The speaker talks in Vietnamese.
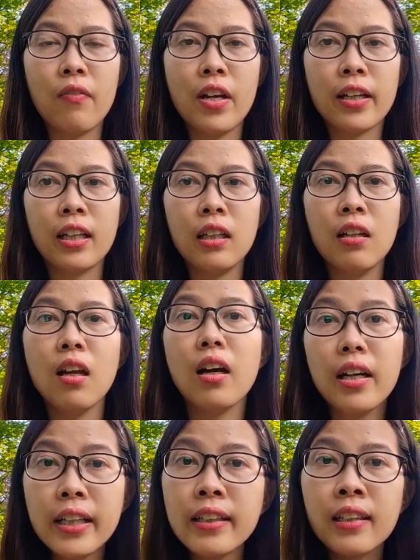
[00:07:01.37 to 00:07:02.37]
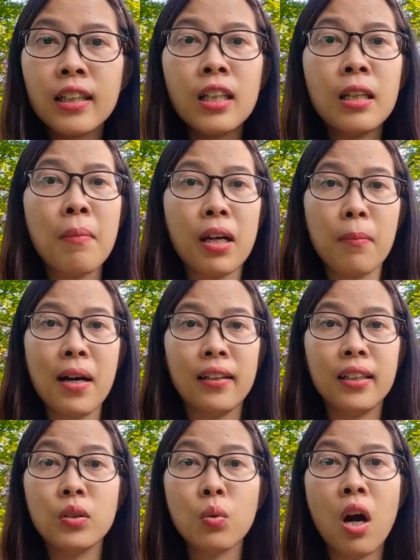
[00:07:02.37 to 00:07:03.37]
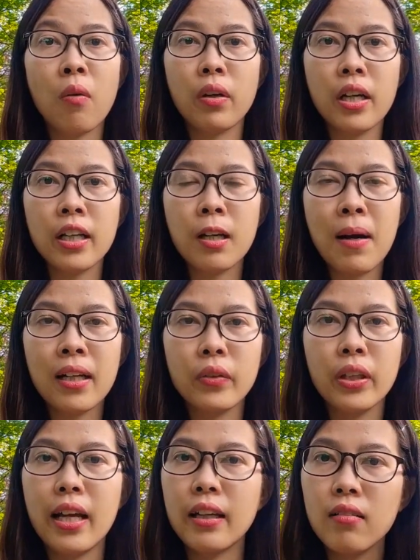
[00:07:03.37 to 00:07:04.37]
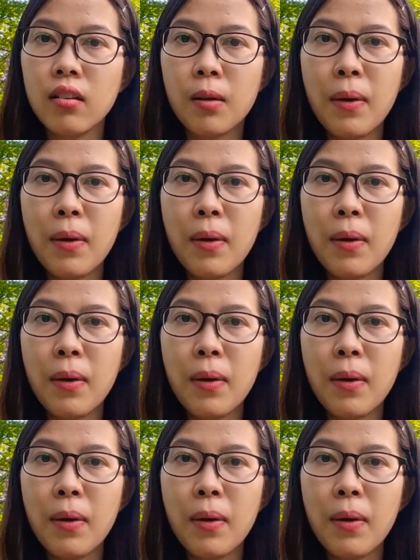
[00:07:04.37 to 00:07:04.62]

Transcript: cả về cái lợi ích khi mà các bạn đi du học ở đây các bạn có thể đạt được.